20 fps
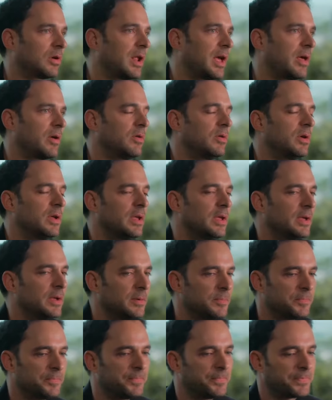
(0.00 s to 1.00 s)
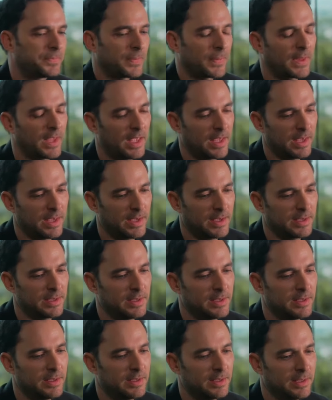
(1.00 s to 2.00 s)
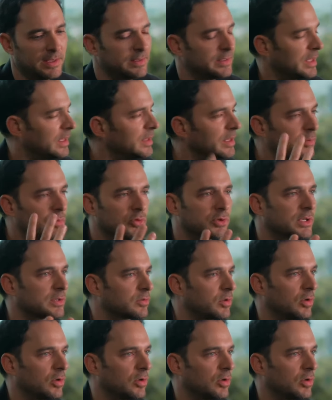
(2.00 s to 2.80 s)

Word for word: lado eh, entendí muchas